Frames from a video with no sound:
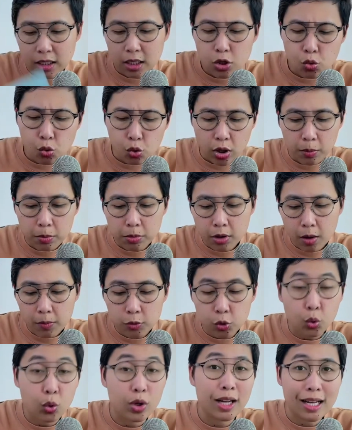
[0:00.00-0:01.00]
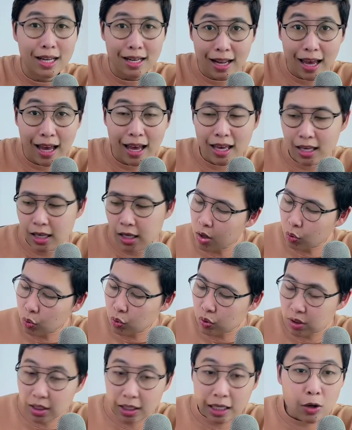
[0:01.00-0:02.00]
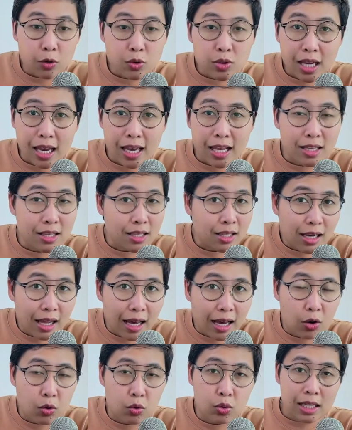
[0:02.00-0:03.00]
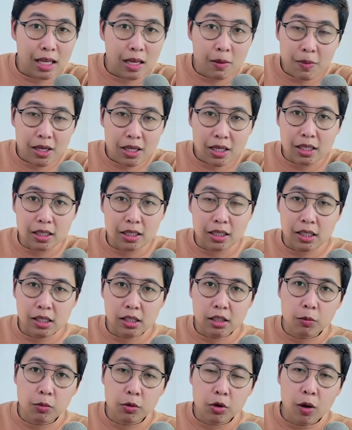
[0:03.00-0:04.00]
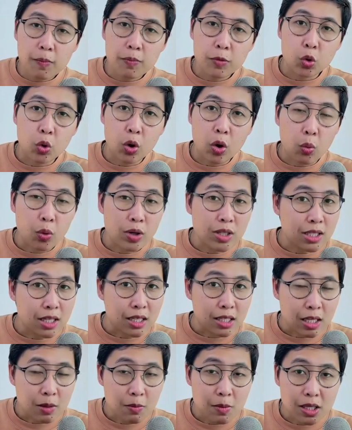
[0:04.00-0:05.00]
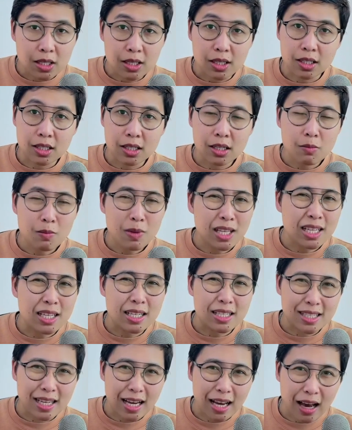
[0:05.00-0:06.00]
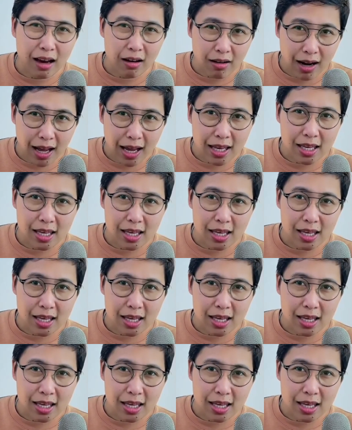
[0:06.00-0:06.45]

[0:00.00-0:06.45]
ที่อยู่รอบๆตัวนั้นได้คุณจะเข้าใจเรื่องราวที่มันเกิดขึ้นรอบๆตัวว่าสิ่งที่มันเกิดขึ้นมันเกิดจากอะไร